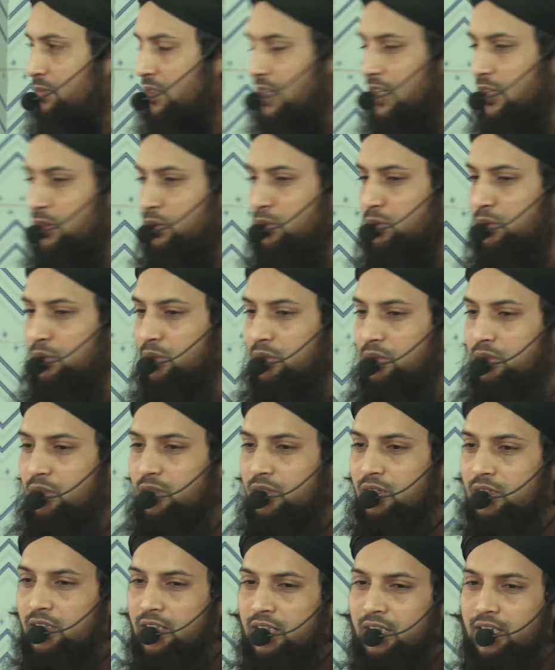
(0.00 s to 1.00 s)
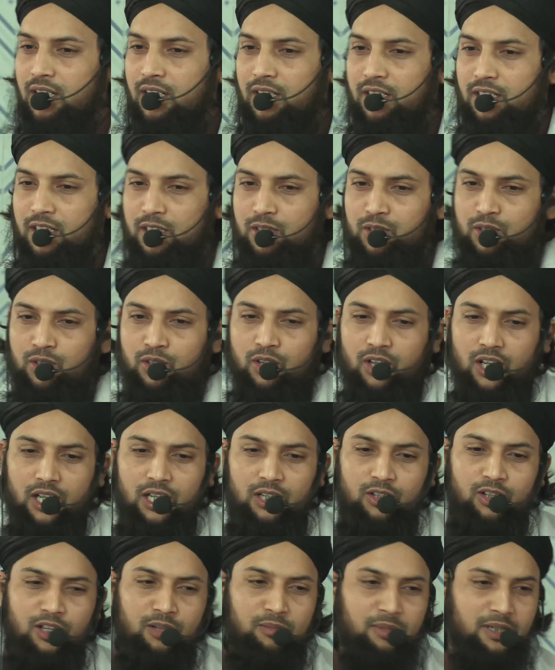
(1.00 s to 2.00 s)
কিন্তু ঋতু
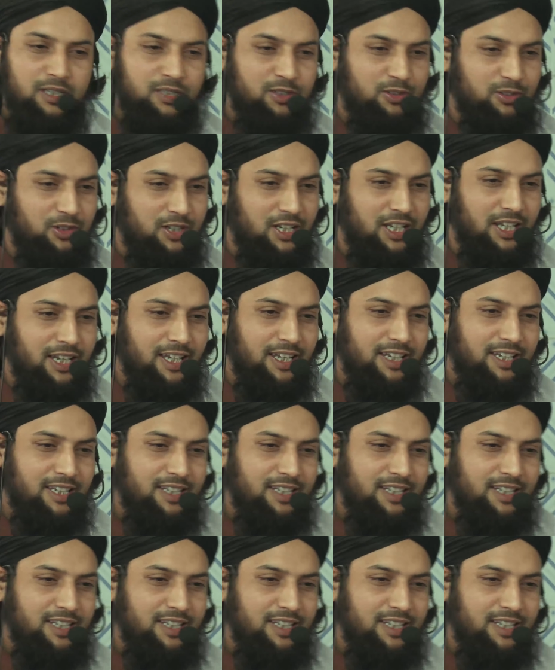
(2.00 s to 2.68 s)
হয় কয় মাস করে